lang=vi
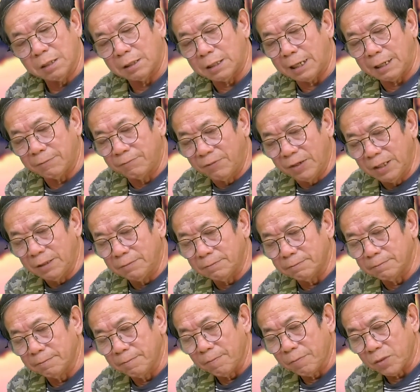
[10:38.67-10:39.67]
Này Vinh,
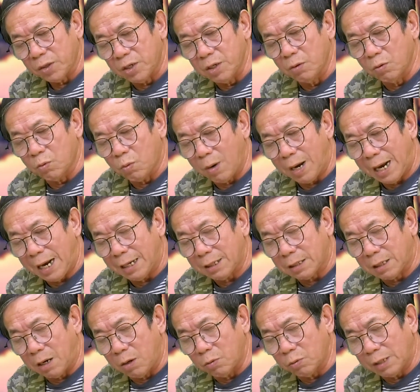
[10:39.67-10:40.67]
chiều qua
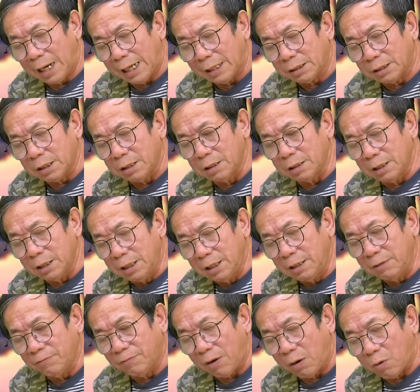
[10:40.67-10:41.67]
cậu đã tự
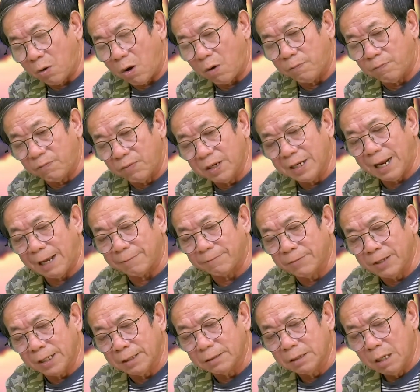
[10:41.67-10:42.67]
ý vào họp với đảng
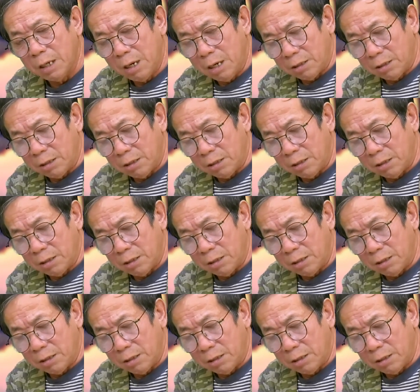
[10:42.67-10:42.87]
viên,